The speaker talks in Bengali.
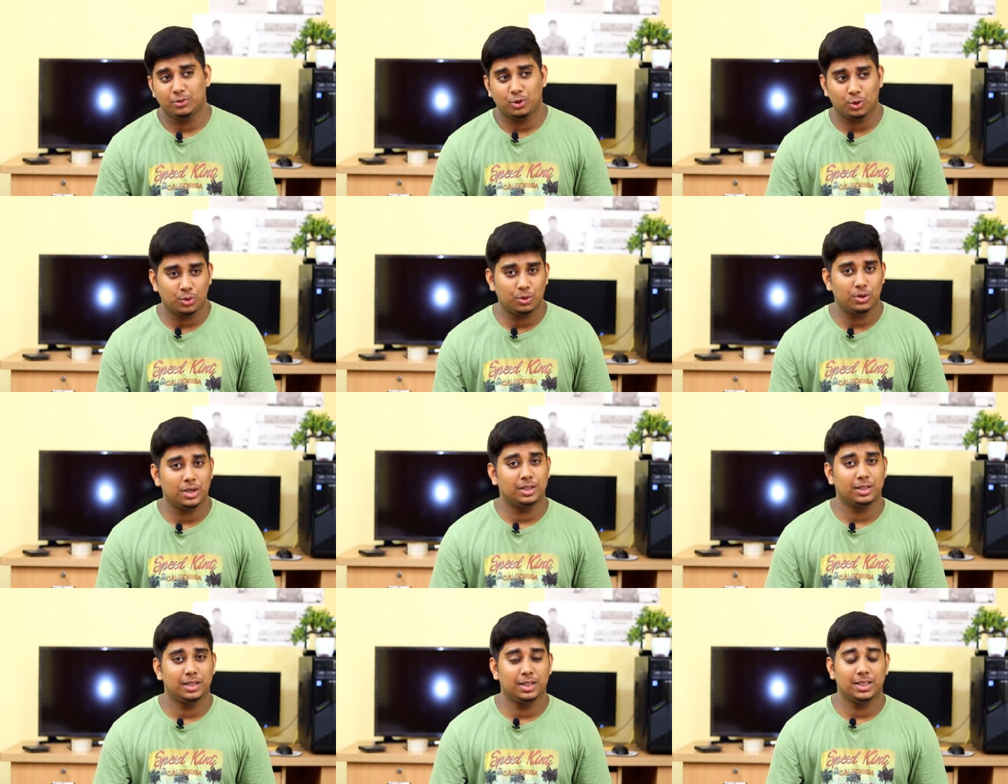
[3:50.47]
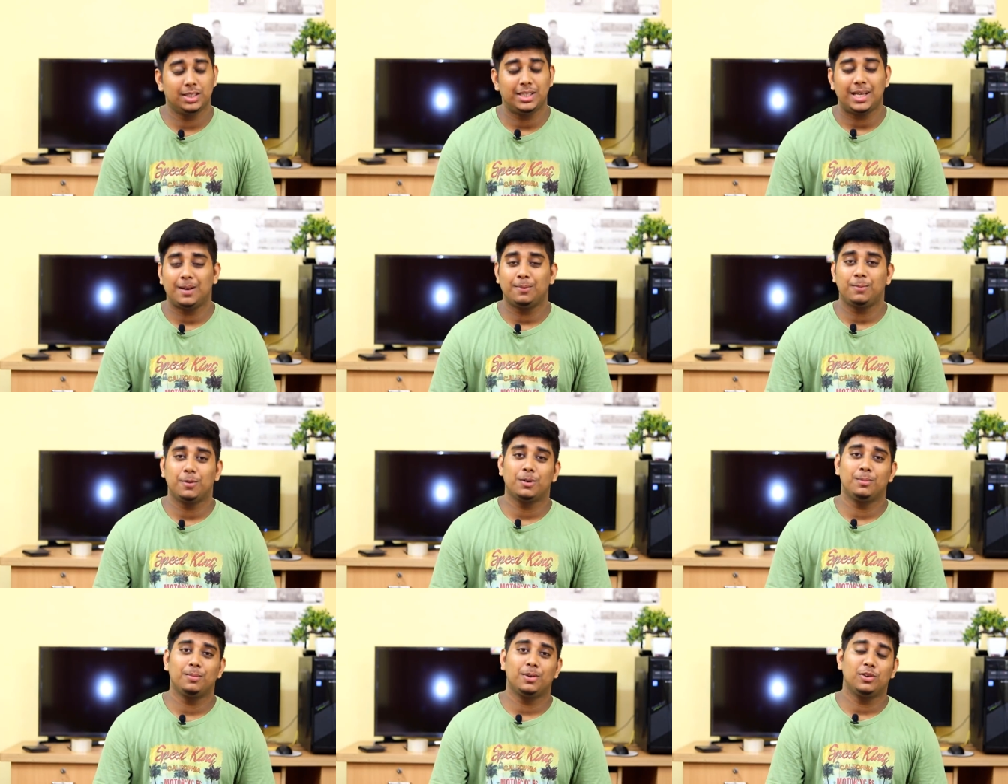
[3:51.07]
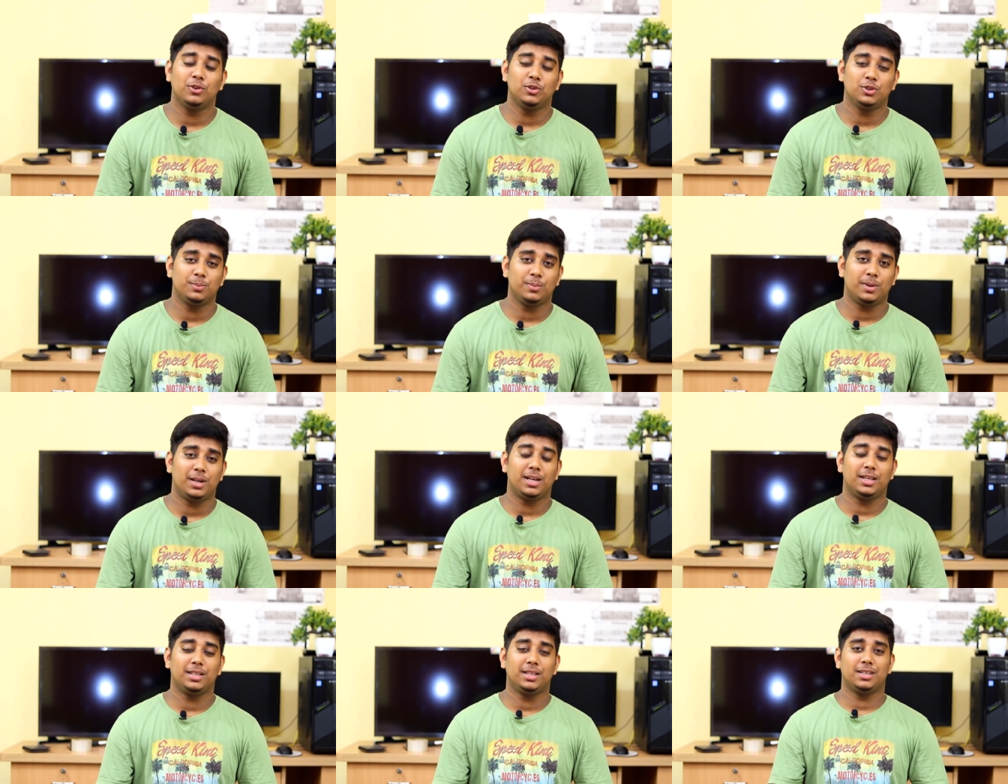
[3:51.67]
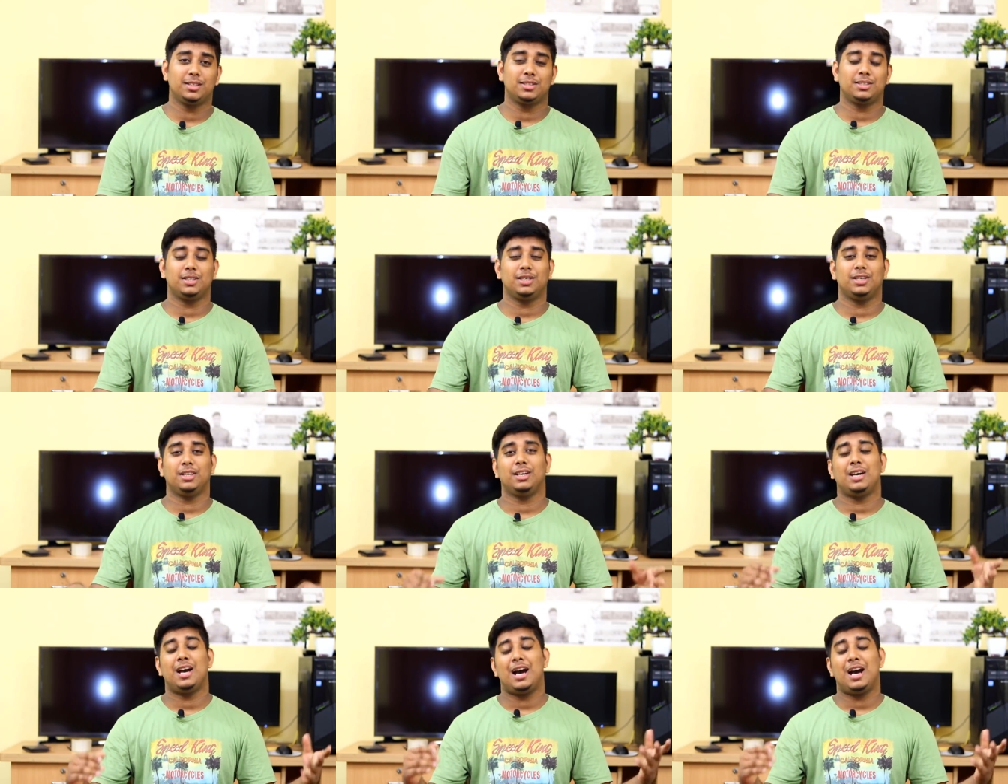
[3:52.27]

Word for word: করোনাতে তারপর মানুষ মারা যাচ্ছে